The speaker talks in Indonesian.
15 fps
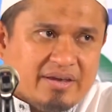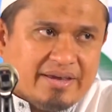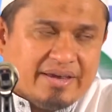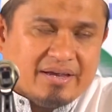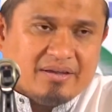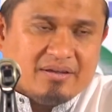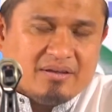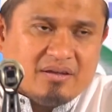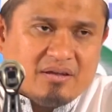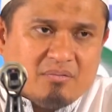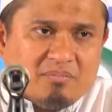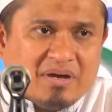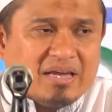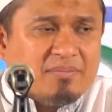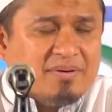Ya.
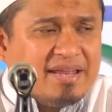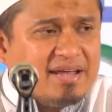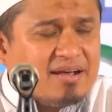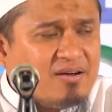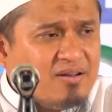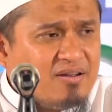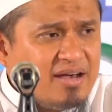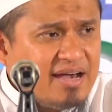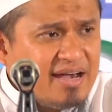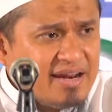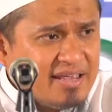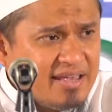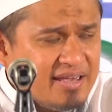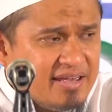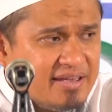Bagaimana kalau
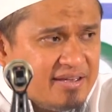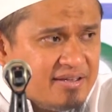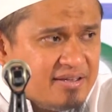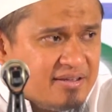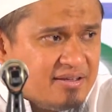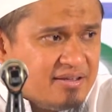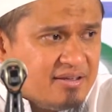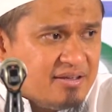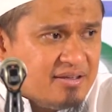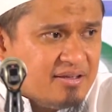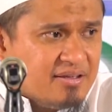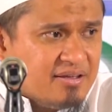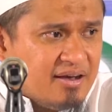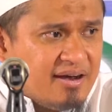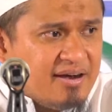hari
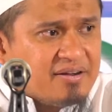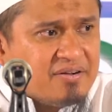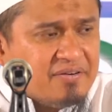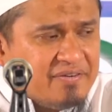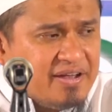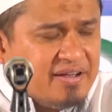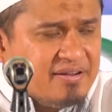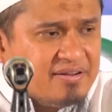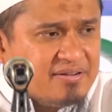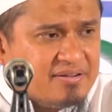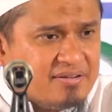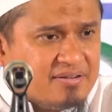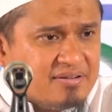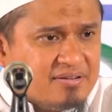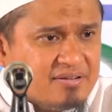Arafah
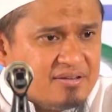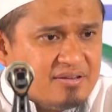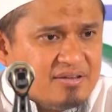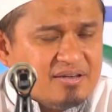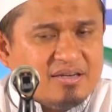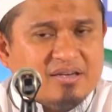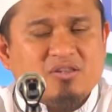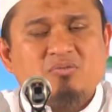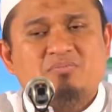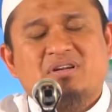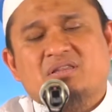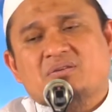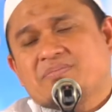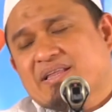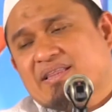itu
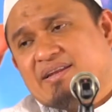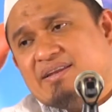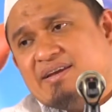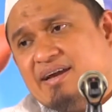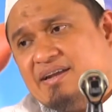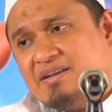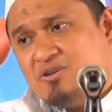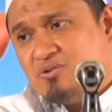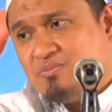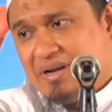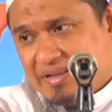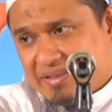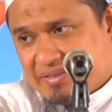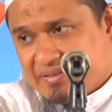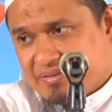bertepatan dengan hari
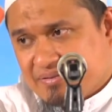Jumat?